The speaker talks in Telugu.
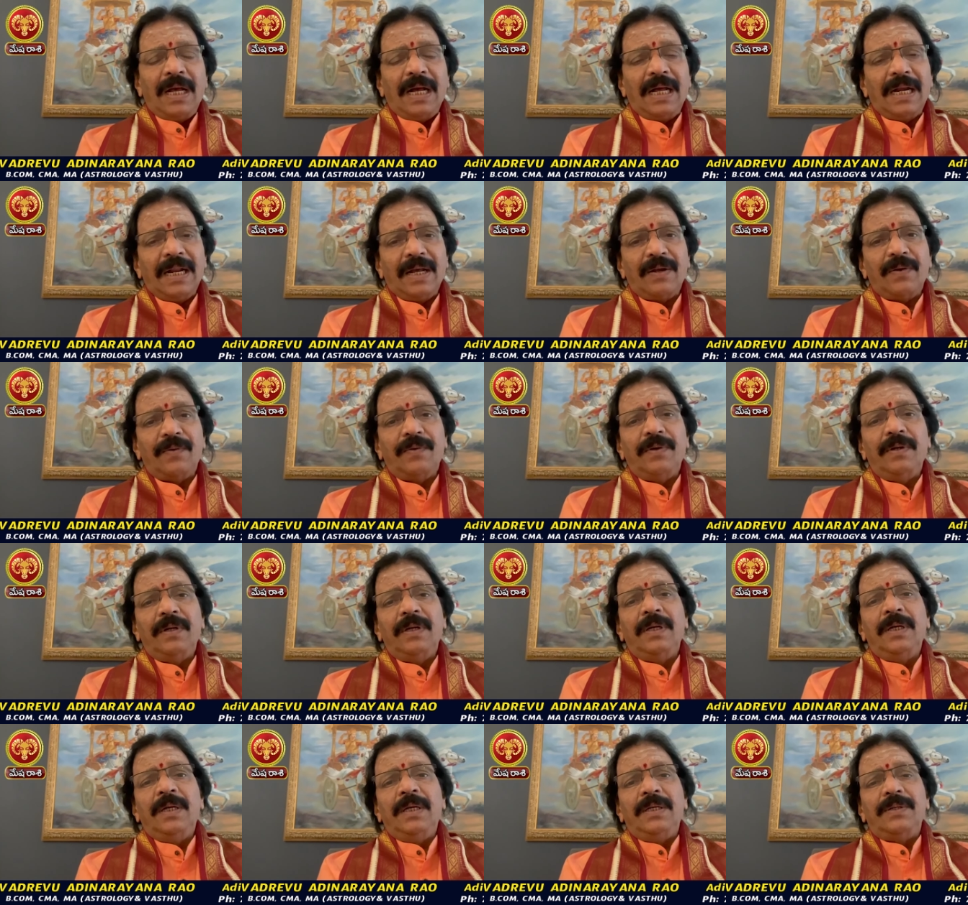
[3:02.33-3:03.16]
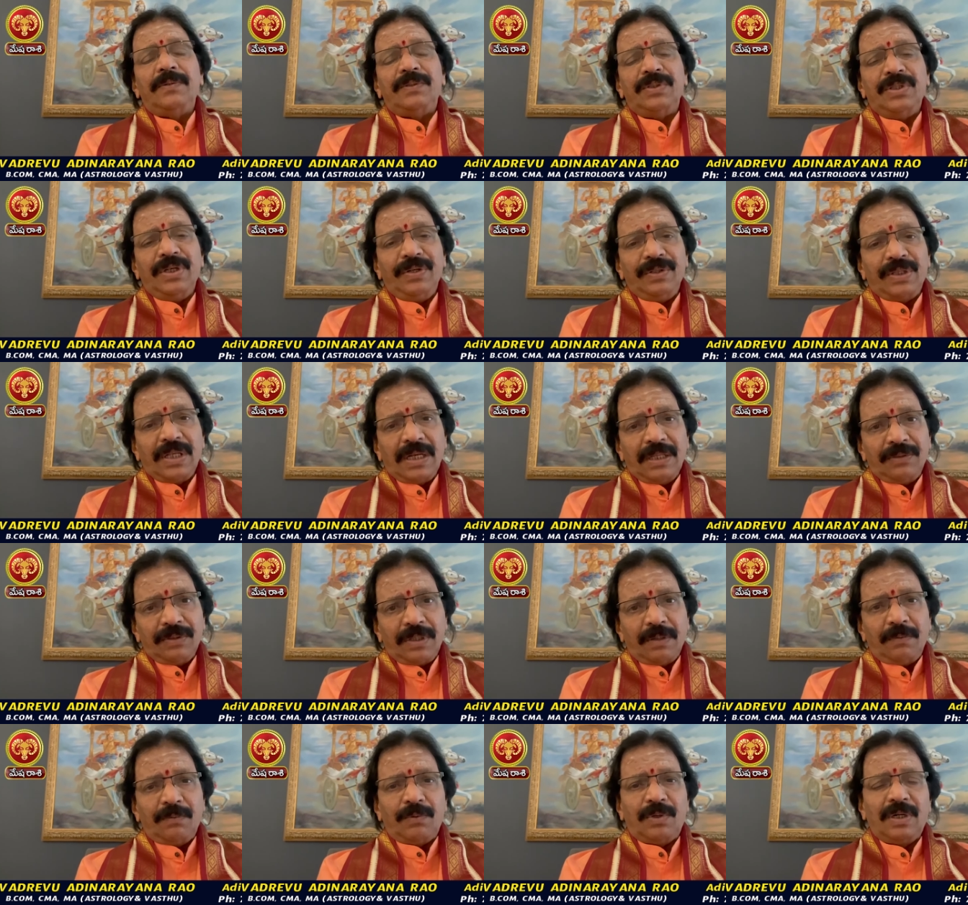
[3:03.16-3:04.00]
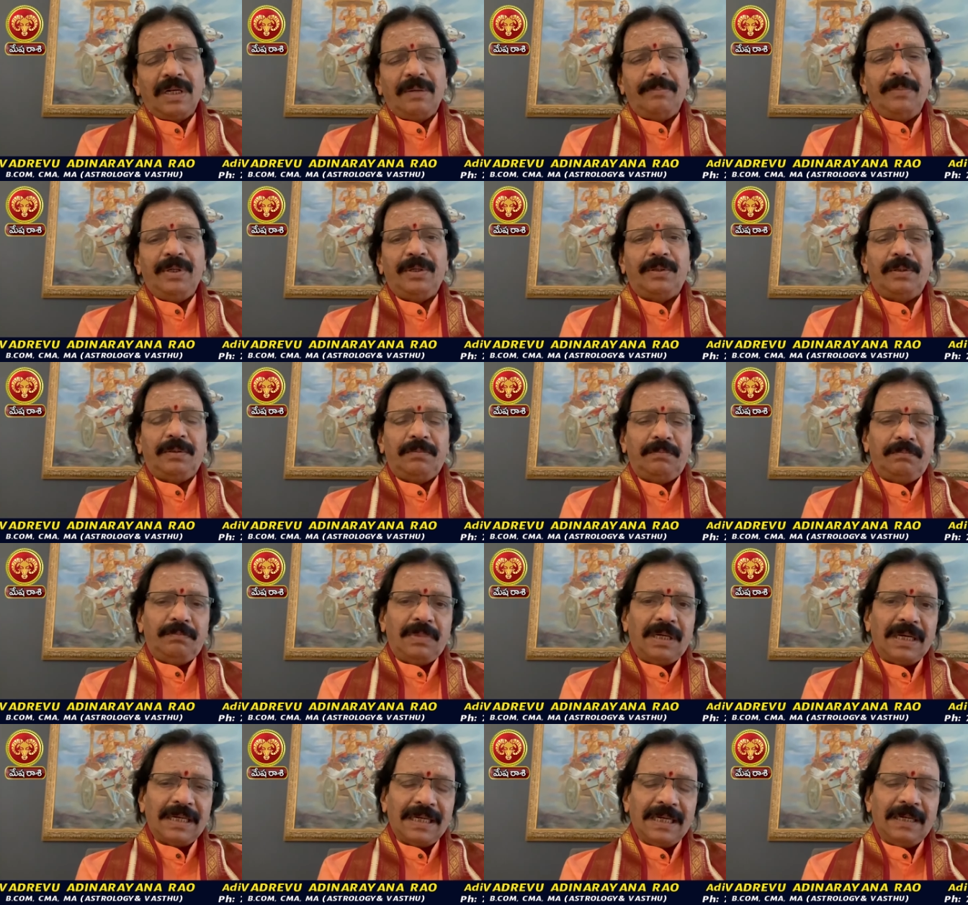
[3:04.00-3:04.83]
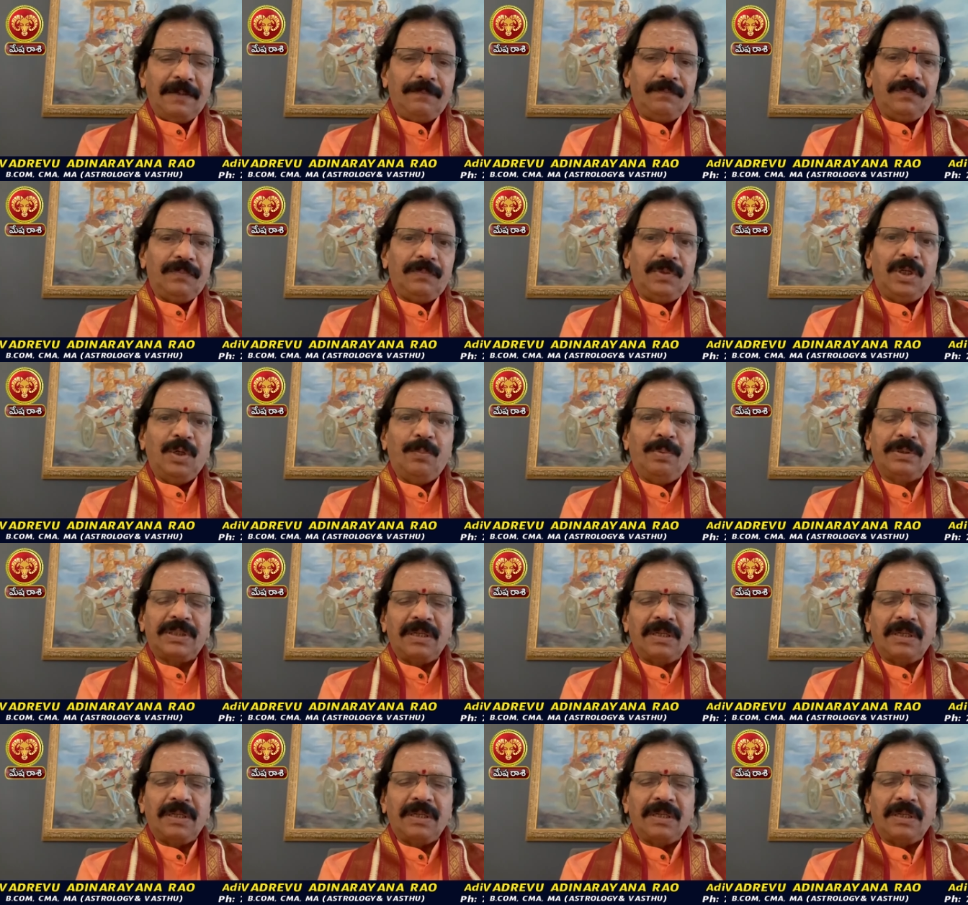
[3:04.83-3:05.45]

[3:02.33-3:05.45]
అలాగే జీవితాంతం కూడా మీరు బాగా డబ్బు